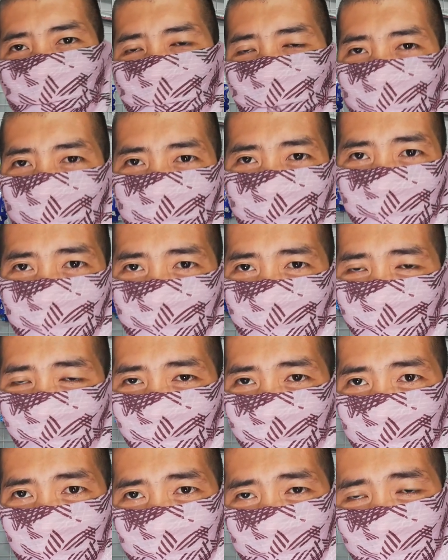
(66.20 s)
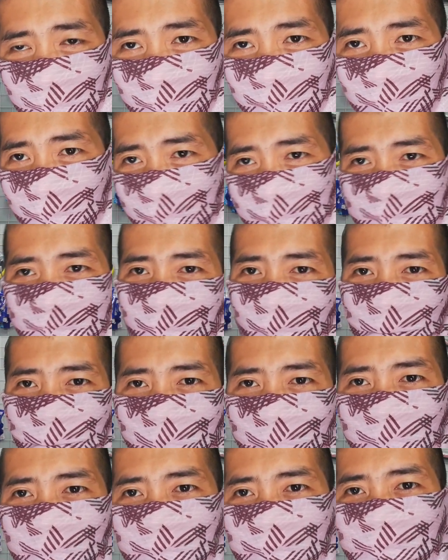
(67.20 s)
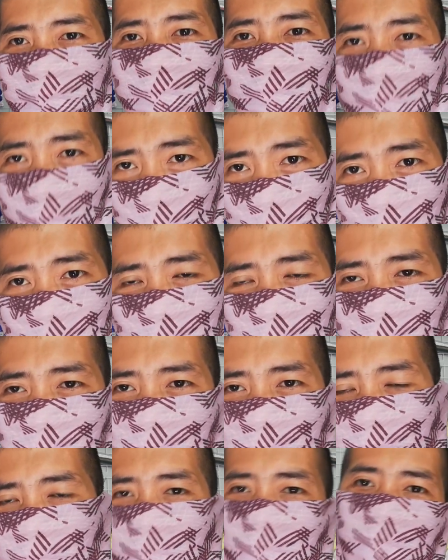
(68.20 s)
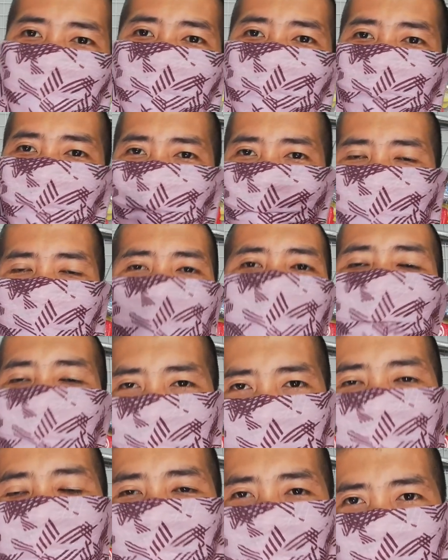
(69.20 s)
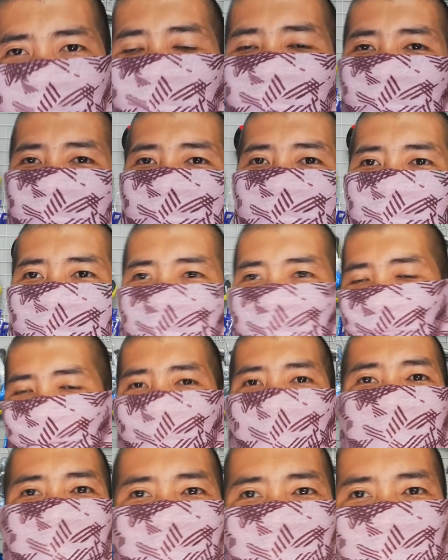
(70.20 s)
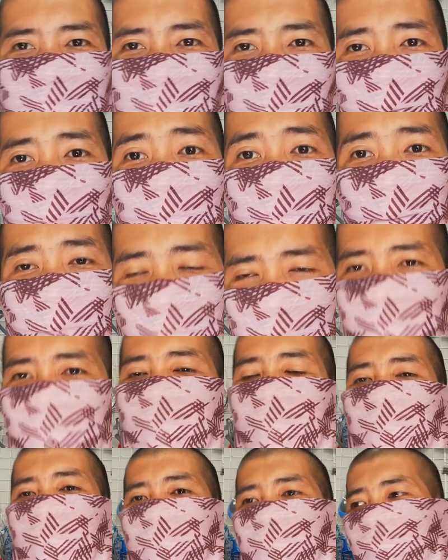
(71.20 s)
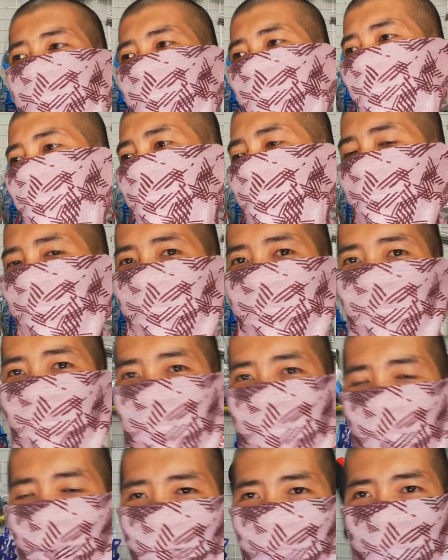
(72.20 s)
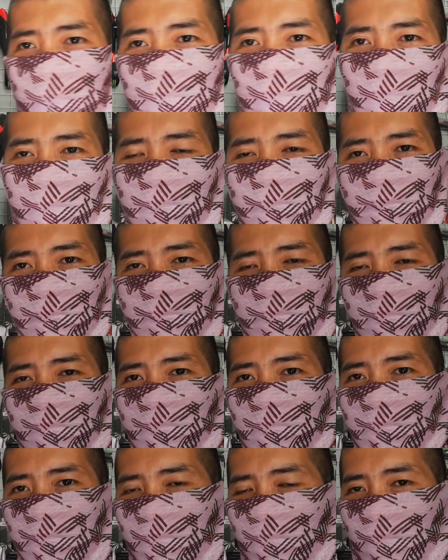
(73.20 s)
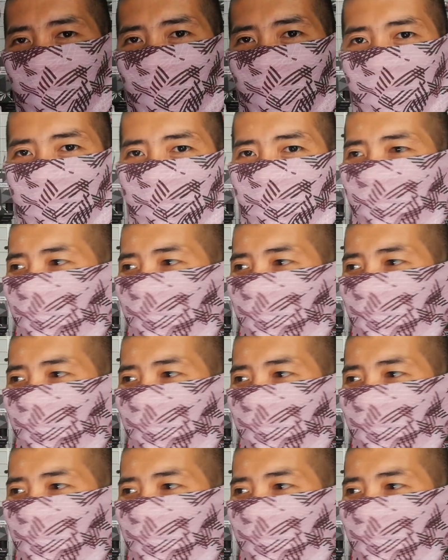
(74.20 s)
pakicorrect ako guys ha. SRAM ba o SRAM? Ayan. So basta yun na yun. Mahalaga tama yung spelling. Ayan. So syempre, ang laki oh. Ayan.